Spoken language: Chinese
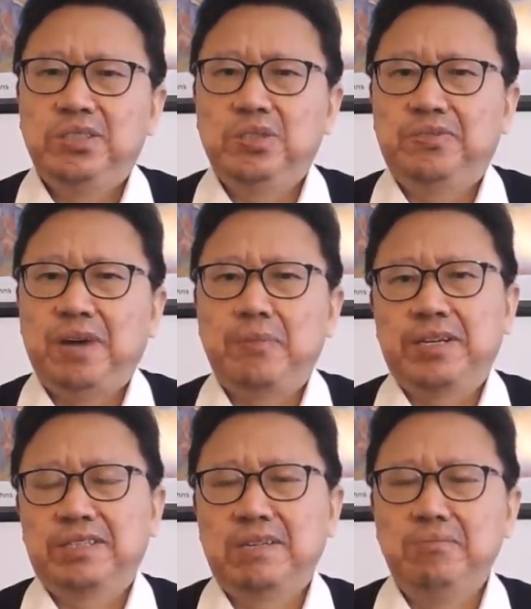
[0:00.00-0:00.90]
就发表
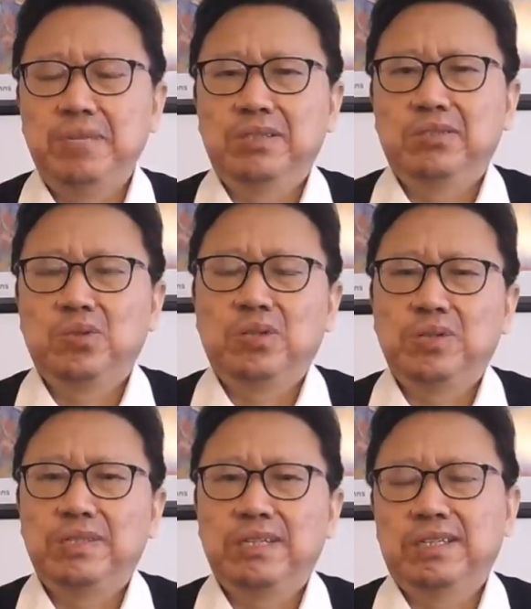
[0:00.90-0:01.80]
一个声明，说要
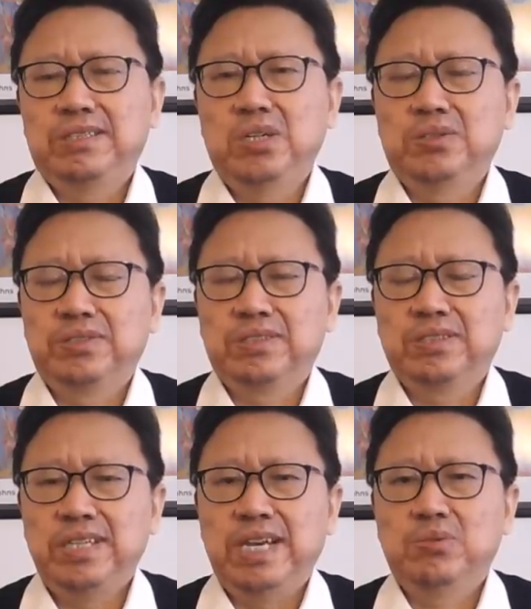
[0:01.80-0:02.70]
对这个教师
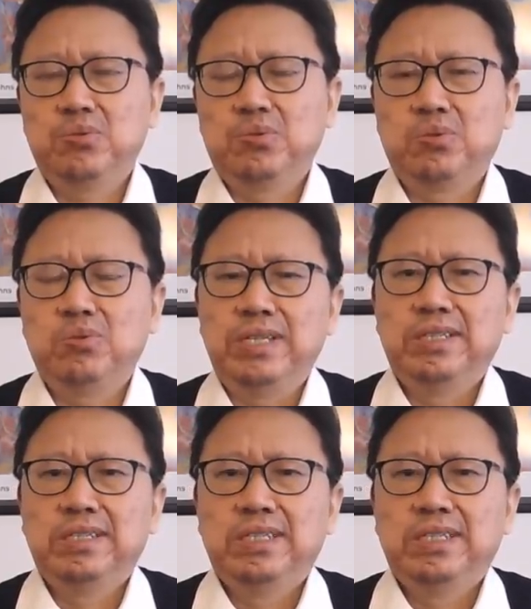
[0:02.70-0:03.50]
严肃处理，